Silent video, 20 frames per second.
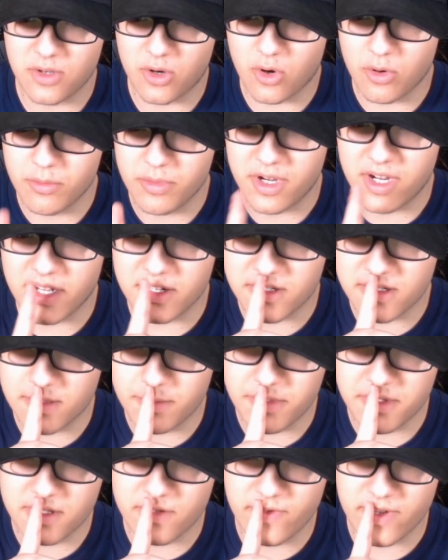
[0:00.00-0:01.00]
Doch unbekannte
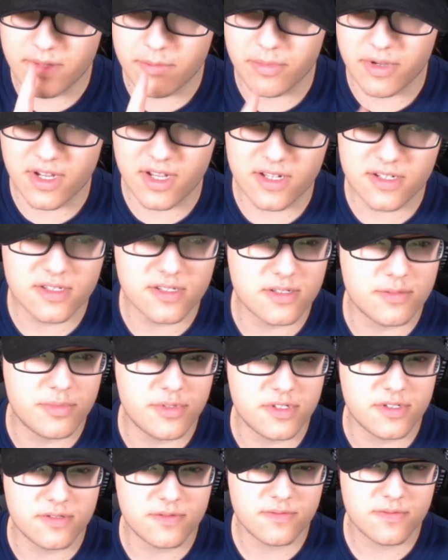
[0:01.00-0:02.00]
Gebiete werden bekannte
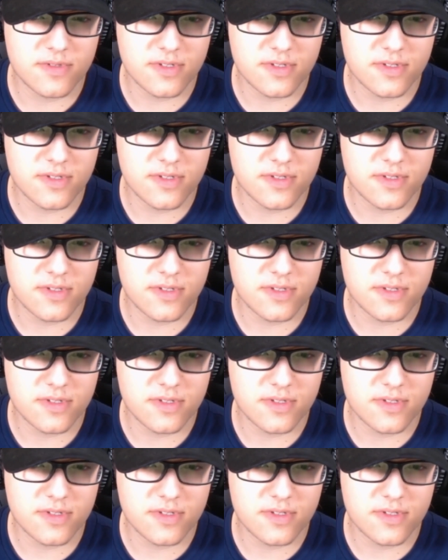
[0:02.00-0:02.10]
Gebiete.